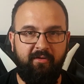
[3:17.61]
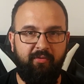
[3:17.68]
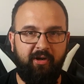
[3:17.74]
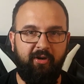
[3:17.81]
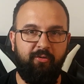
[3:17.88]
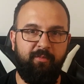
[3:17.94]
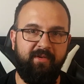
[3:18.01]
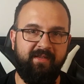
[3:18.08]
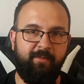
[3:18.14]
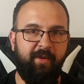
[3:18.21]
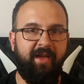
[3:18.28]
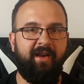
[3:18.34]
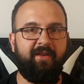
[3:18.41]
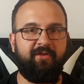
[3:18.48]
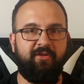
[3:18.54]
która lubi
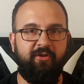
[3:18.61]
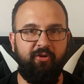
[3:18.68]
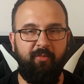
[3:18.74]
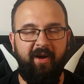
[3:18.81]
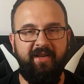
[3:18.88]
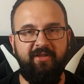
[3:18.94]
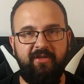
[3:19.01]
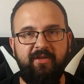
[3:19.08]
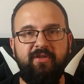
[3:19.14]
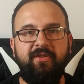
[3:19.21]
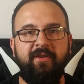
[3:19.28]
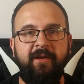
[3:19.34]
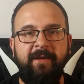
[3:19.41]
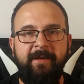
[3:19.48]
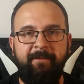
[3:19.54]
zbierać,
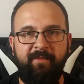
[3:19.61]
gromadzić